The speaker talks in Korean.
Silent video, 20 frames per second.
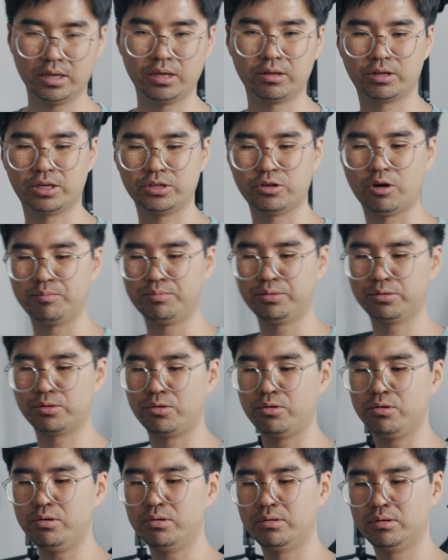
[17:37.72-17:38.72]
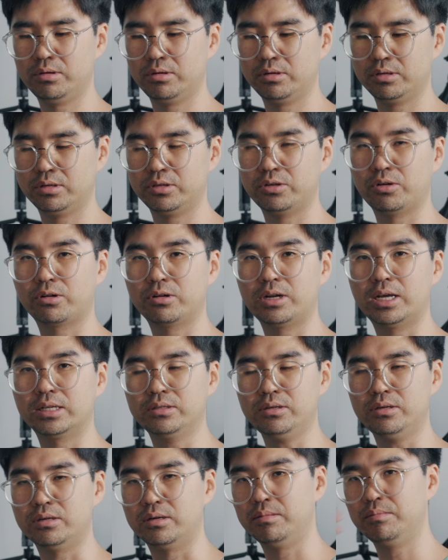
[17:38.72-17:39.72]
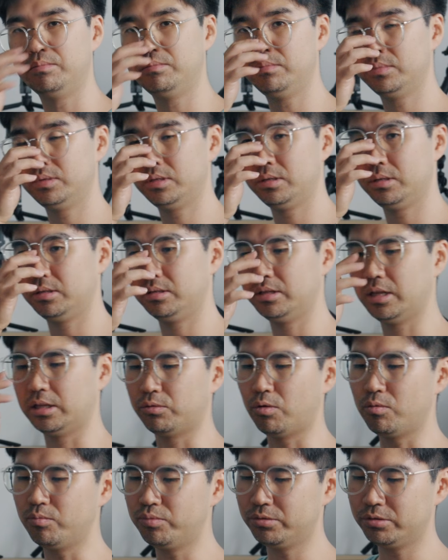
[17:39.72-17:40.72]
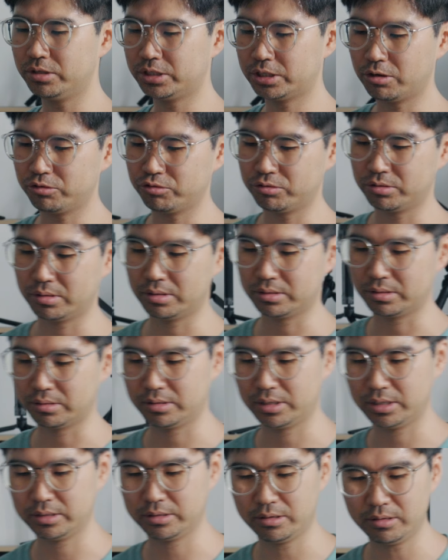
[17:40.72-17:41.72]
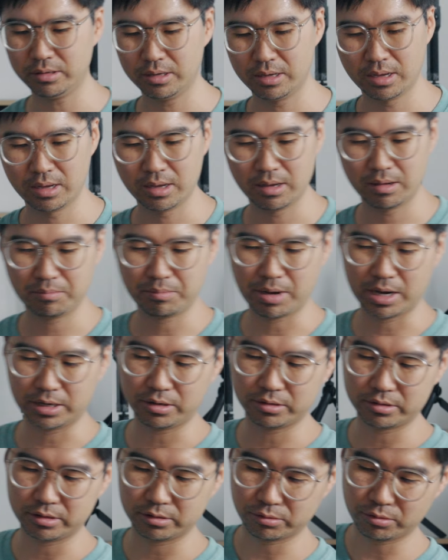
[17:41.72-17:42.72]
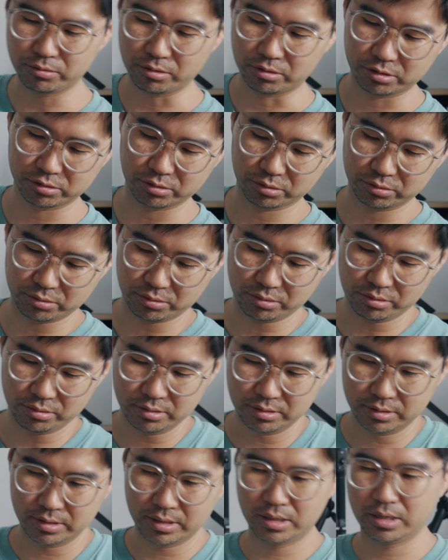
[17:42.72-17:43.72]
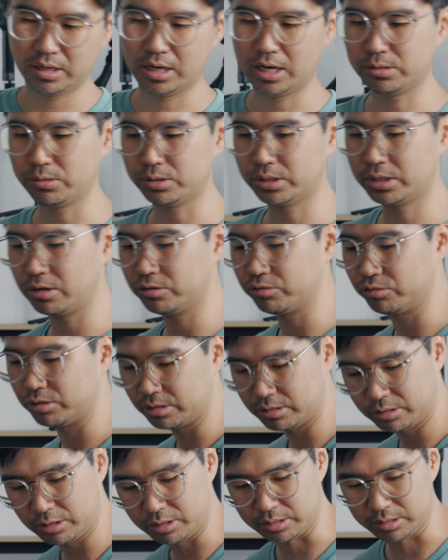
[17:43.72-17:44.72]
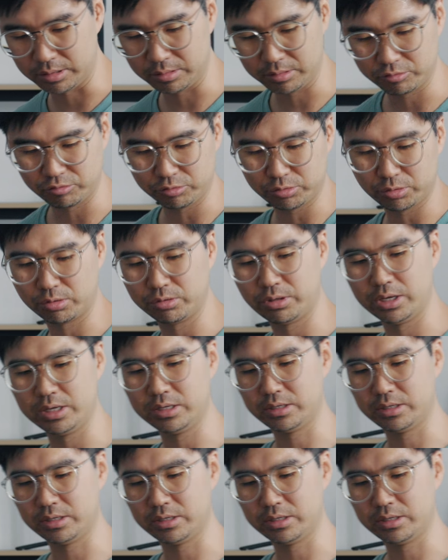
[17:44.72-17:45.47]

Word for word: 이렇게 옆으로 열어놔서 네 통풍을 시켜주는 거죠 그래서 발열을 또 어느 정도 해소시켜주는 그런 구조로 되어